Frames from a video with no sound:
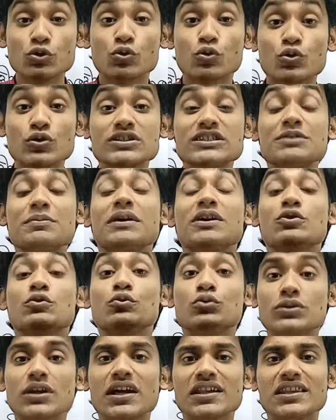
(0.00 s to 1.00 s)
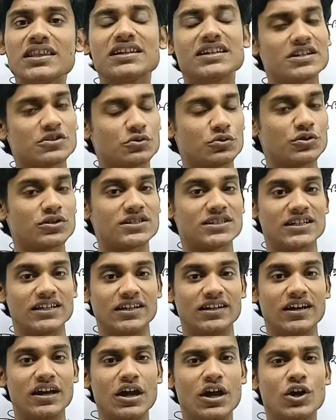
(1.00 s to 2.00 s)
তো করছি বাট কোথা থেকে করছি
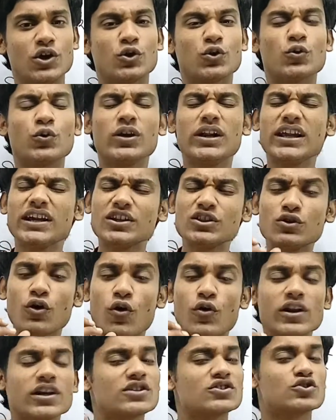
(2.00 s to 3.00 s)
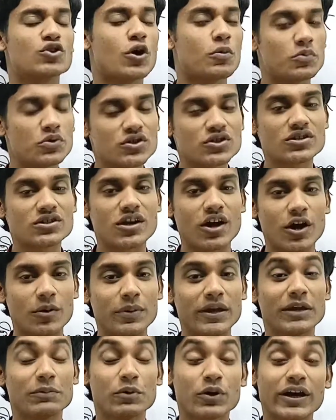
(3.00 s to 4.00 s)
নইলে কিন্তু অনেক সমস্যা
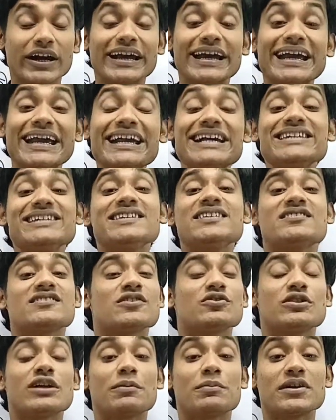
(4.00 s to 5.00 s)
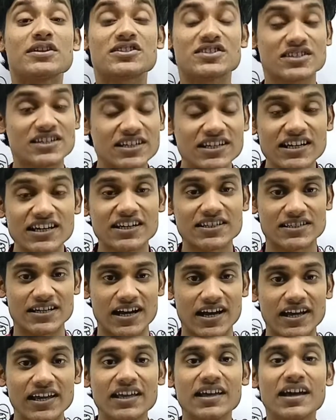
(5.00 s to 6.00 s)
হবে এবং এই জিনিসটা যদি আমরা শিখে
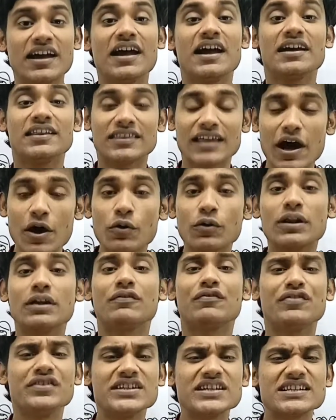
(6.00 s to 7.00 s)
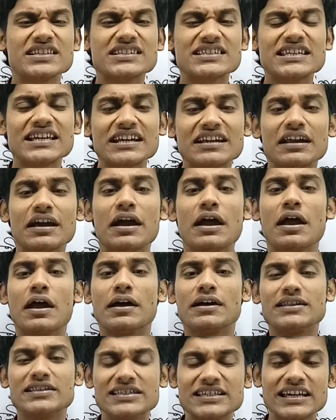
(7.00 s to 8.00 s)
যাই তাহলে ফিজিক্সের
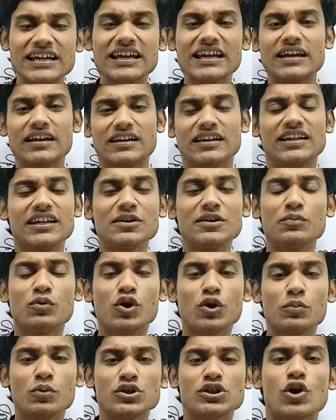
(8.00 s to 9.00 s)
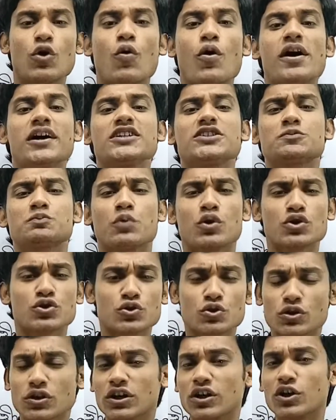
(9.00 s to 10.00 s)
যে কি বলবো যে
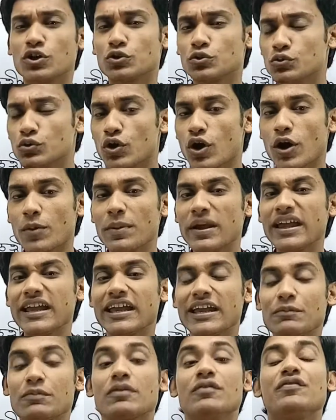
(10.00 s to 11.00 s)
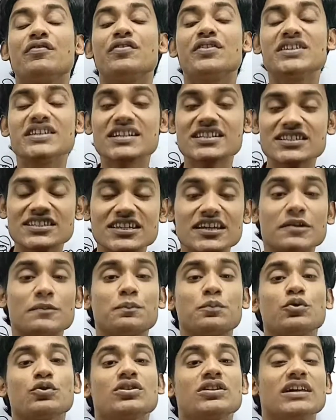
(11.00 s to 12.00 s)
অস্পষ্টতাগুলো দূর হবে এবং ফিজিক্সের
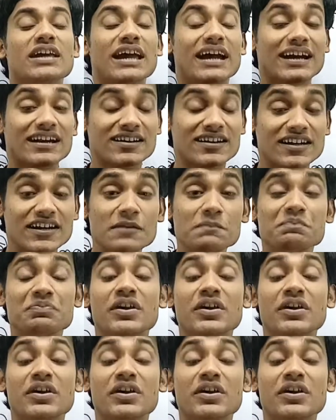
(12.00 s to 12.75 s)
প্রতি একটি